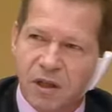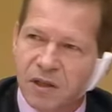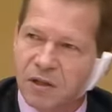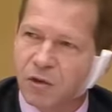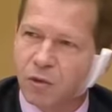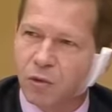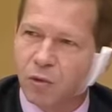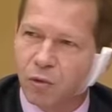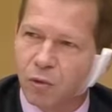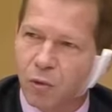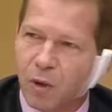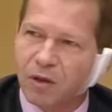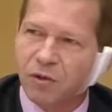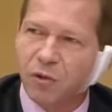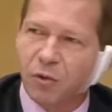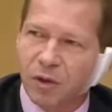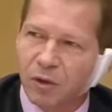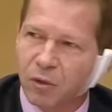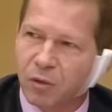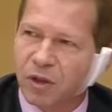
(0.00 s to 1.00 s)
c'est une loi
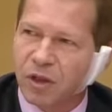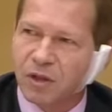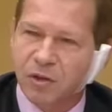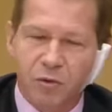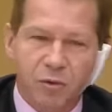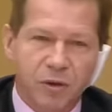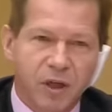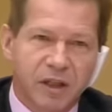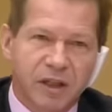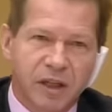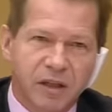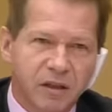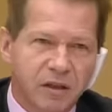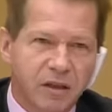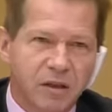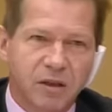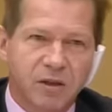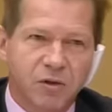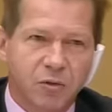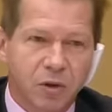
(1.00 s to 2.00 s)
sur l'éducation et la
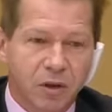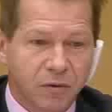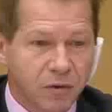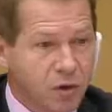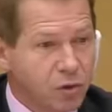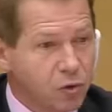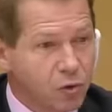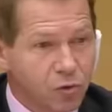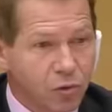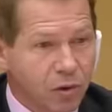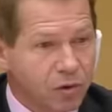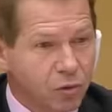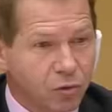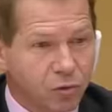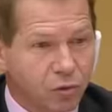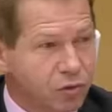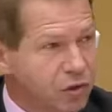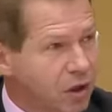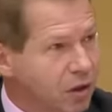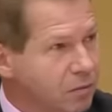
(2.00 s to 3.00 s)
qualité des soins, enfin c'est une loi sur
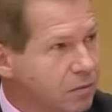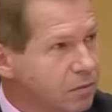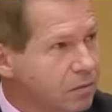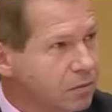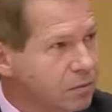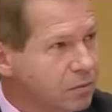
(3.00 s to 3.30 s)
tout ça.